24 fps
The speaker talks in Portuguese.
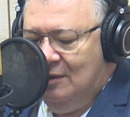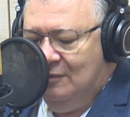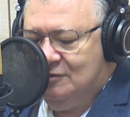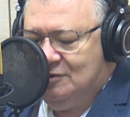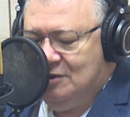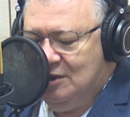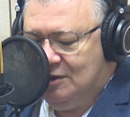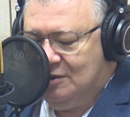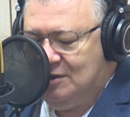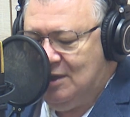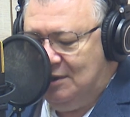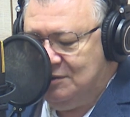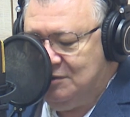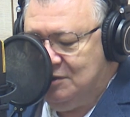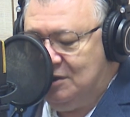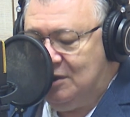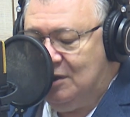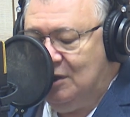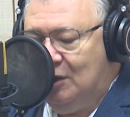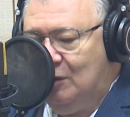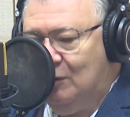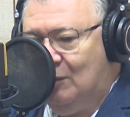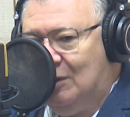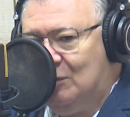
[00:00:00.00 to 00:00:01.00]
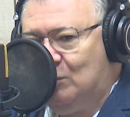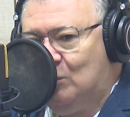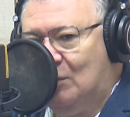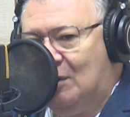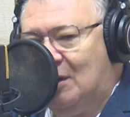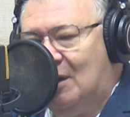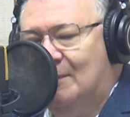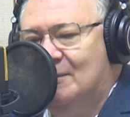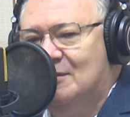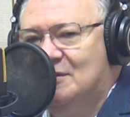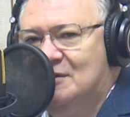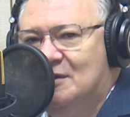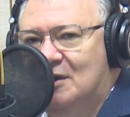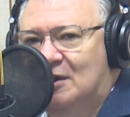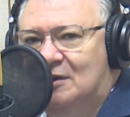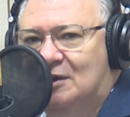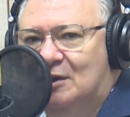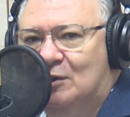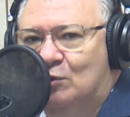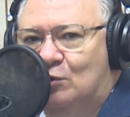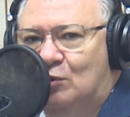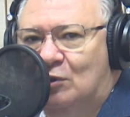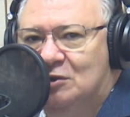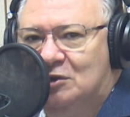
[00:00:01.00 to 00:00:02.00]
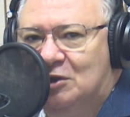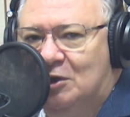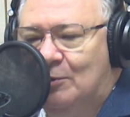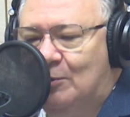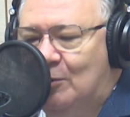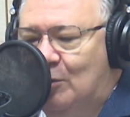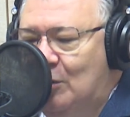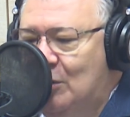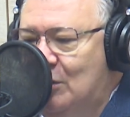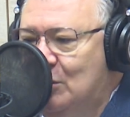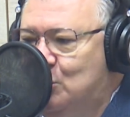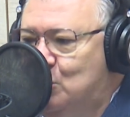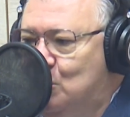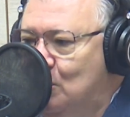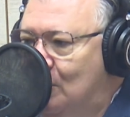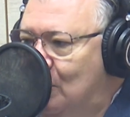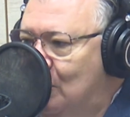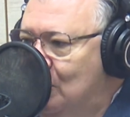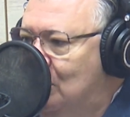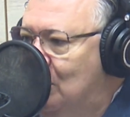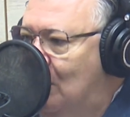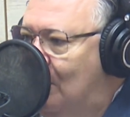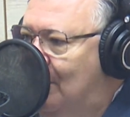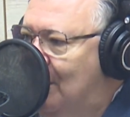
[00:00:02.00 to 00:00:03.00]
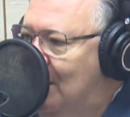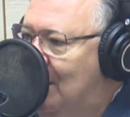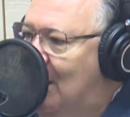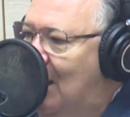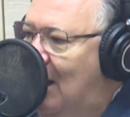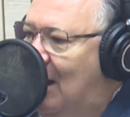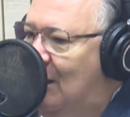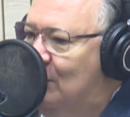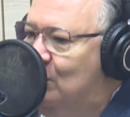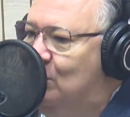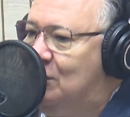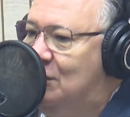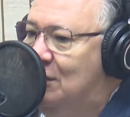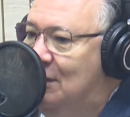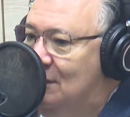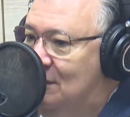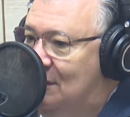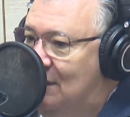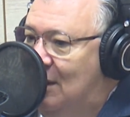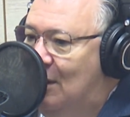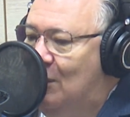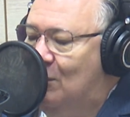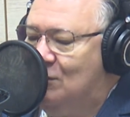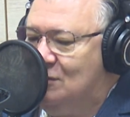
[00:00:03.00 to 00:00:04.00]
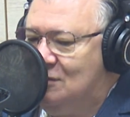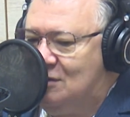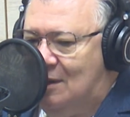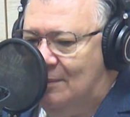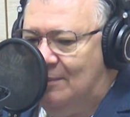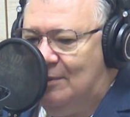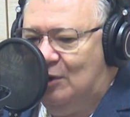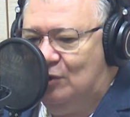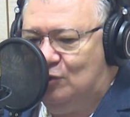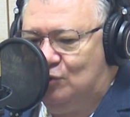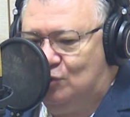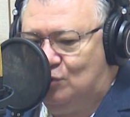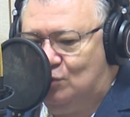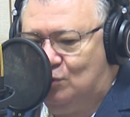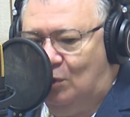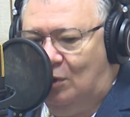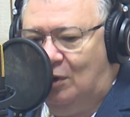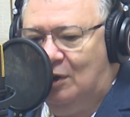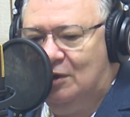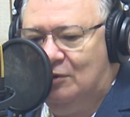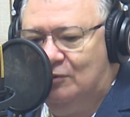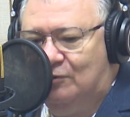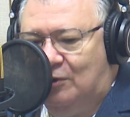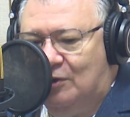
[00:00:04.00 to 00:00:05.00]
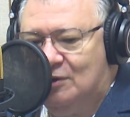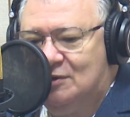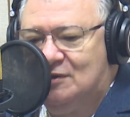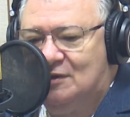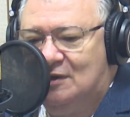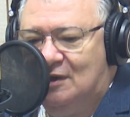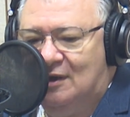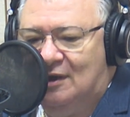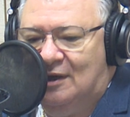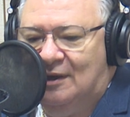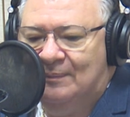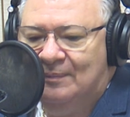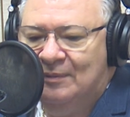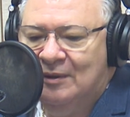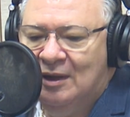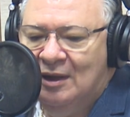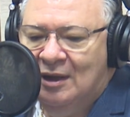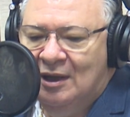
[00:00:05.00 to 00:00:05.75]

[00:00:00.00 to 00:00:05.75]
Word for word: Você que adquiriu a tua camiseta do contribuinte, muito obrigado. Que Deus abençoe você.